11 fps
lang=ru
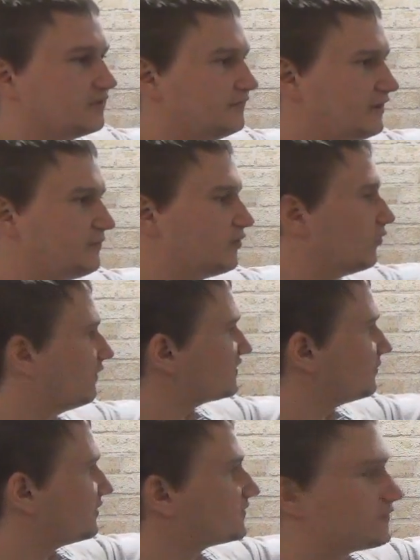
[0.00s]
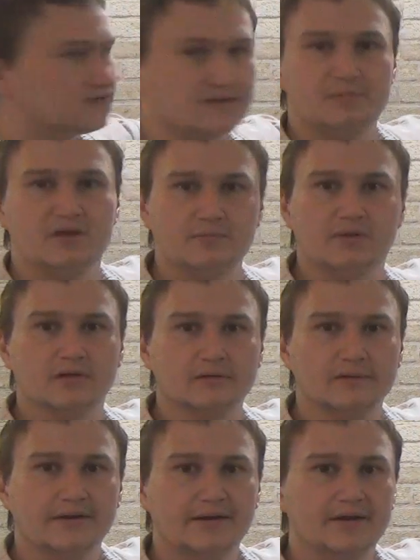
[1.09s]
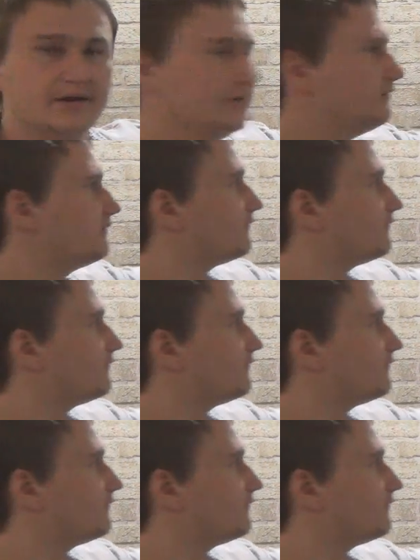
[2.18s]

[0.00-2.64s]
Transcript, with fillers: таймфрейме у вас образовался пин-бар. И вы